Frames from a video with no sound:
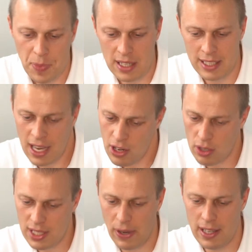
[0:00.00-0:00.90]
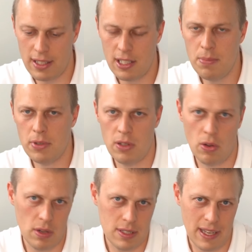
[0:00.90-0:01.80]
Und dann noch ein zweiter Tipp,
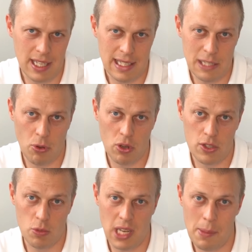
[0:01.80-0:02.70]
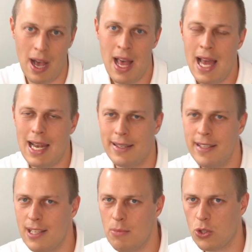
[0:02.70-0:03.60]
eine zweite Eselsbrücke zum Thema
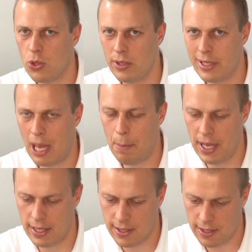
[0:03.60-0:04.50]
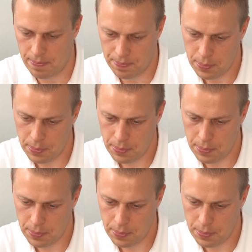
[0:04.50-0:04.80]
Latissimus und Trapez.